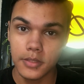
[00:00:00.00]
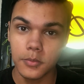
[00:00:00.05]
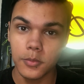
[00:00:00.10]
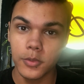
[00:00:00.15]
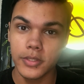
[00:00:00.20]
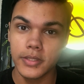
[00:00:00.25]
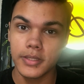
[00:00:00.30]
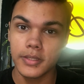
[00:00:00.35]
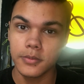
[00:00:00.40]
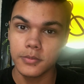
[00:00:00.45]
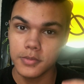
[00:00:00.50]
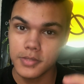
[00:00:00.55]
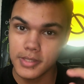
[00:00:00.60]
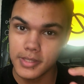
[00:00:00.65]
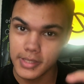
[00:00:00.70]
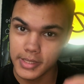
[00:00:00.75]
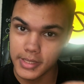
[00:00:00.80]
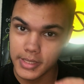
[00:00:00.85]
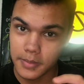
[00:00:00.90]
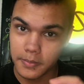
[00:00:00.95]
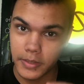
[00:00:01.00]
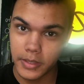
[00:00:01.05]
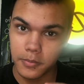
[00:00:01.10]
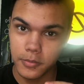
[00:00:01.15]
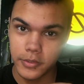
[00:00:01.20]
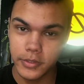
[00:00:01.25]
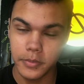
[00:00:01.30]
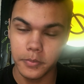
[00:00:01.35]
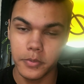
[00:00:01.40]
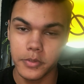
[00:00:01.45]
no botão Seja
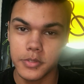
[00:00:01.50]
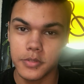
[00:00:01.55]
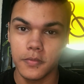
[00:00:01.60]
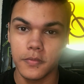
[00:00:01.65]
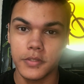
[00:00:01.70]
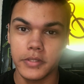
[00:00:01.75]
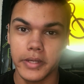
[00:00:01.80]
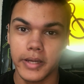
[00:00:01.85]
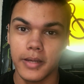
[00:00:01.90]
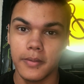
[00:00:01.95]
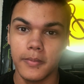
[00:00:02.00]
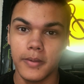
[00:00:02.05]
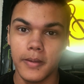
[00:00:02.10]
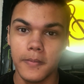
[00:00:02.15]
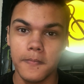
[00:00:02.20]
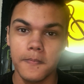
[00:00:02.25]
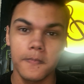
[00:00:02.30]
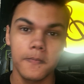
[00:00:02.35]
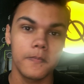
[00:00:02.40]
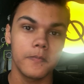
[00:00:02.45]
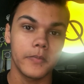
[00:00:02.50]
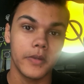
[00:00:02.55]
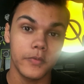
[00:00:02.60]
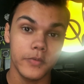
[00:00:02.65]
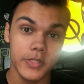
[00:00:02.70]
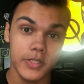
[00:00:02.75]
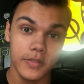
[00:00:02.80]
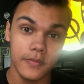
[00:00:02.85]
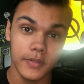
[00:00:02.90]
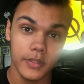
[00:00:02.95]
Membro depois que o vídeo acabar para
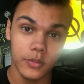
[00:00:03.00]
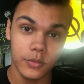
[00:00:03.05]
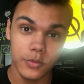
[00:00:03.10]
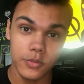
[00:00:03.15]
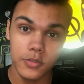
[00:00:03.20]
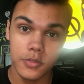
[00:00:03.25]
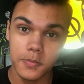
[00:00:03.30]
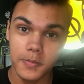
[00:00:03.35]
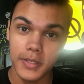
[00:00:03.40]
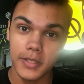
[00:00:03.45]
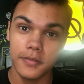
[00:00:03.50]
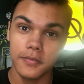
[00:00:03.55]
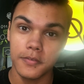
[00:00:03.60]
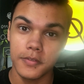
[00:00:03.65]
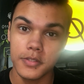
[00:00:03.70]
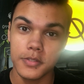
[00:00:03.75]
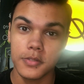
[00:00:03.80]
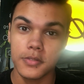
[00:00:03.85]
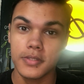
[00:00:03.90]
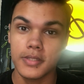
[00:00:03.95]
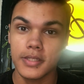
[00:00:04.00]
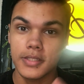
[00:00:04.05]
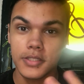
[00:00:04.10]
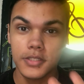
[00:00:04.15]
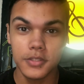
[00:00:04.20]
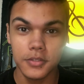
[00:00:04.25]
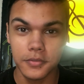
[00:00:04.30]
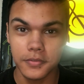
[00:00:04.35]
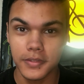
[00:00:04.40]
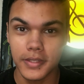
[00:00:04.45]
você ver todos os benefícios que a
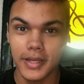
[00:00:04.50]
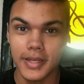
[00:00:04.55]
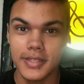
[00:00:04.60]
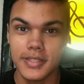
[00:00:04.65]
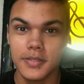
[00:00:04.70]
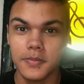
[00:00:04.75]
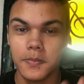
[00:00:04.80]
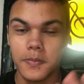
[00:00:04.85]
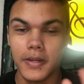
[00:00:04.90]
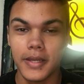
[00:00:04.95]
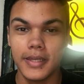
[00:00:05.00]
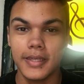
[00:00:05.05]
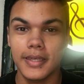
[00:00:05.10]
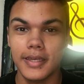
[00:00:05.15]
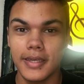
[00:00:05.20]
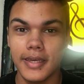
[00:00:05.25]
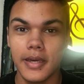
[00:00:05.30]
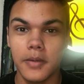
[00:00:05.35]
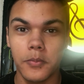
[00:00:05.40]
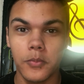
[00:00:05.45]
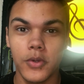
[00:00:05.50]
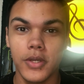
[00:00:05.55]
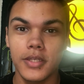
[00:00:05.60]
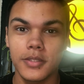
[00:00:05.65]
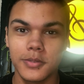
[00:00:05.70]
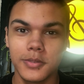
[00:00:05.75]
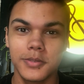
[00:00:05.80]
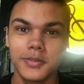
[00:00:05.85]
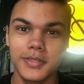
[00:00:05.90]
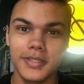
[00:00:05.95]
gente oferece para quem é apoiador do